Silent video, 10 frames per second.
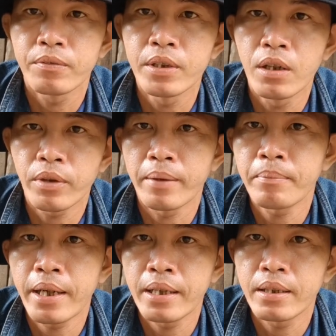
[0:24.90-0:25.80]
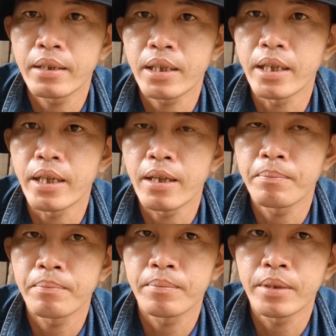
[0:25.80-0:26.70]
video ngày hôm nay thì
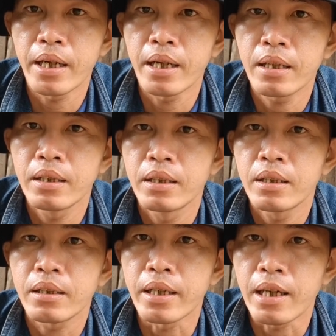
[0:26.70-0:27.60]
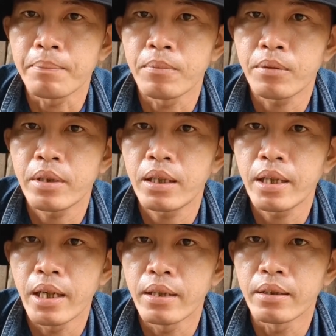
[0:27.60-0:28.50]
em sẽ đề cập một cái vấn
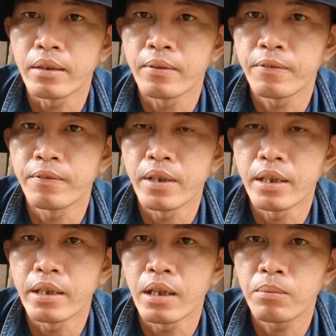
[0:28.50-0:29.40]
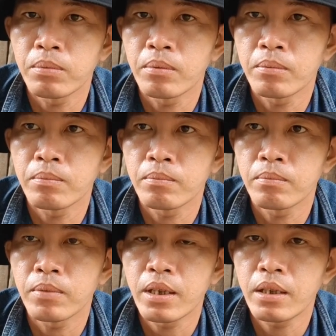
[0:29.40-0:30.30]
đề về ông
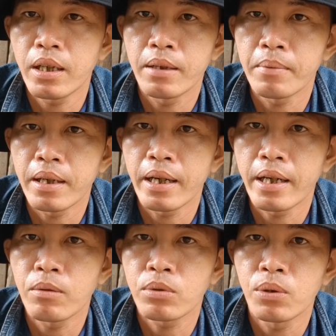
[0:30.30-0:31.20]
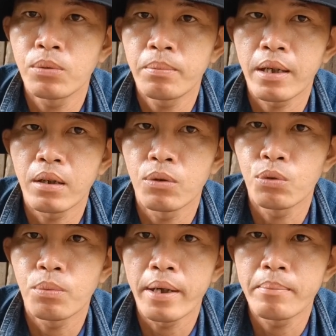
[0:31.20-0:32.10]
vấn đề mà hai ông chú mà
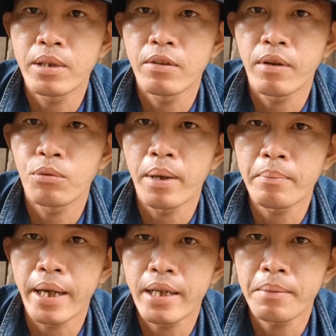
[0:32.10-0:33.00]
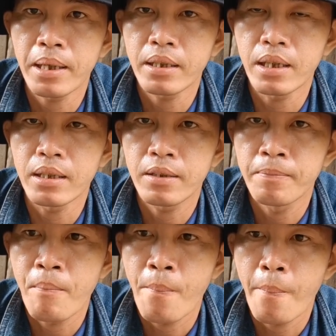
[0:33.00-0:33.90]
U70 và U77 các bạn chị
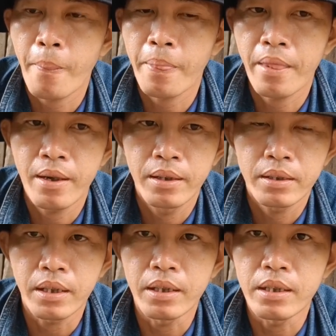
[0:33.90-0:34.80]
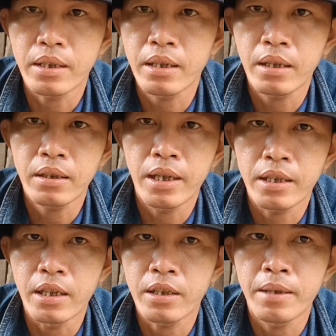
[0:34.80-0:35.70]
ừ, Thì cái vấn đề
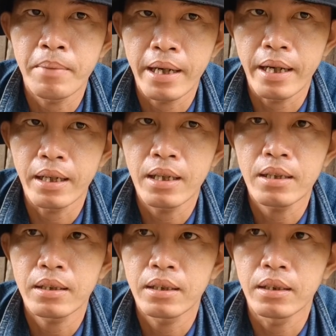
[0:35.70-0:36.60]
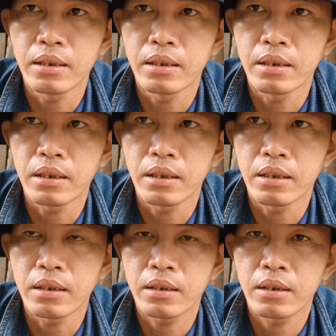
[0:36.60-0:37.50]
chị Kim Hà đó thì à,